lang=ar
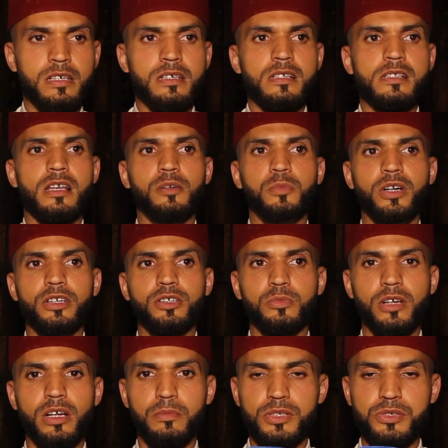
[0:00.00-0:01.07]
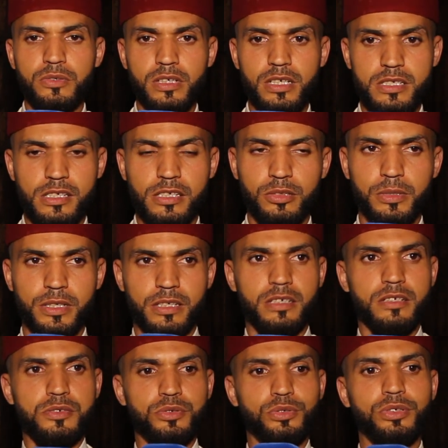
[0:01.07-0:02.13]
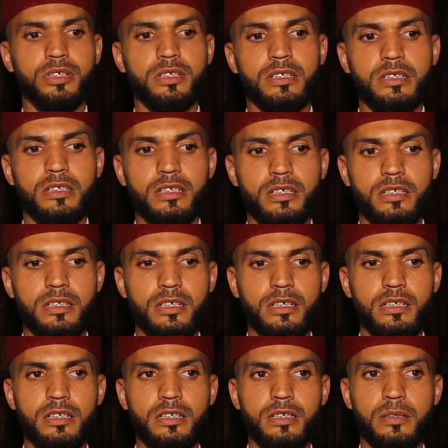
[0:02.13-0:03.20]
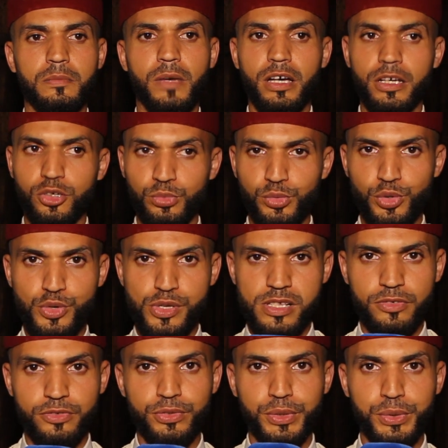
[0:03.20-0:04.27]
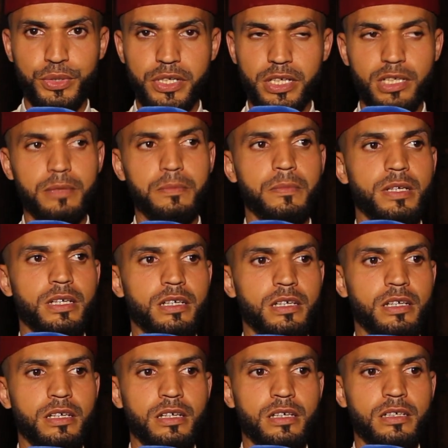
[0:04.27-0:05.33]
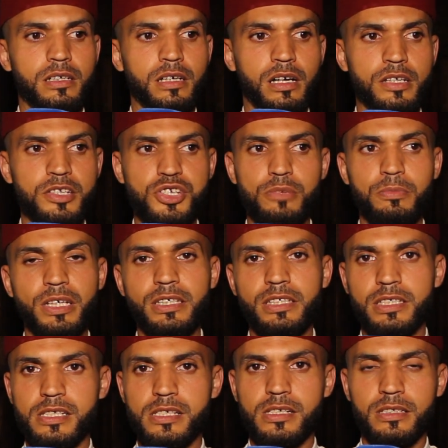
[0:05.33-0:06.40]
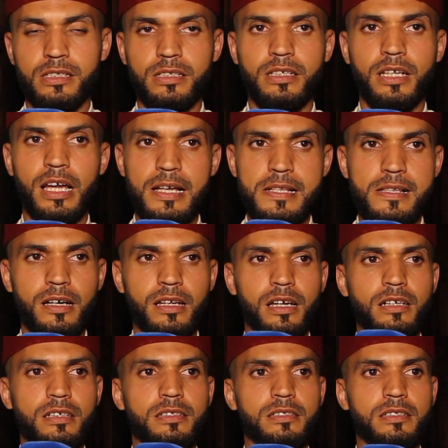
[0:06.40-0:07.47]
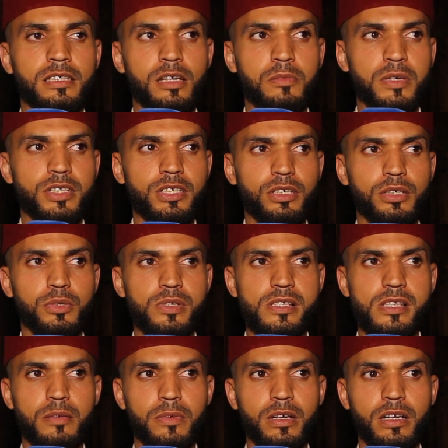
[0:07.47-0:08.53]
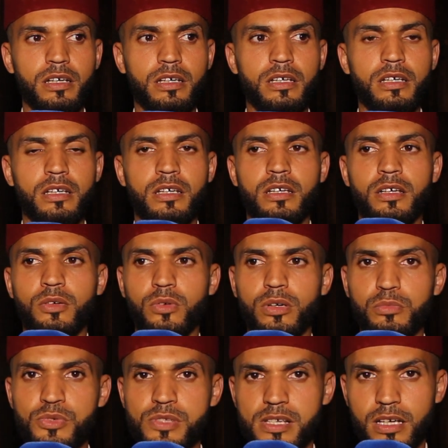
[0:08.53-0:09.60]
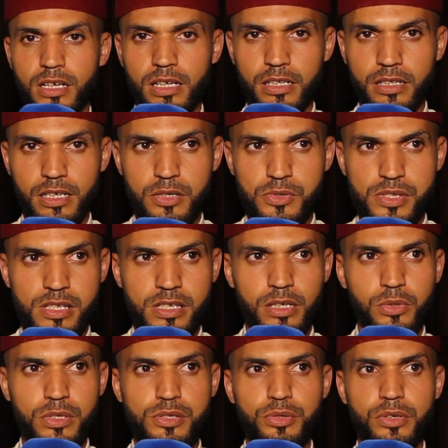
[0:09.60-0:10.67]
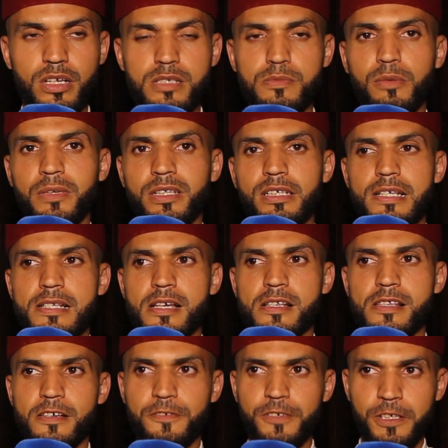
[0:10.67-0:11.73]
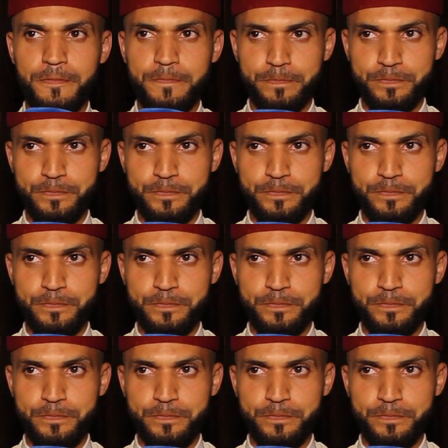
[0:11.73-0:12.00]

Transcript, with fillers: السلام عليكم ورحمه الله تعالى وبركاته أه، معكم يوسف كرام عن جمعيه أه، الاصاله للمديح والسماع والموسيقى الاندلسيه والتراث بمدينه اسفي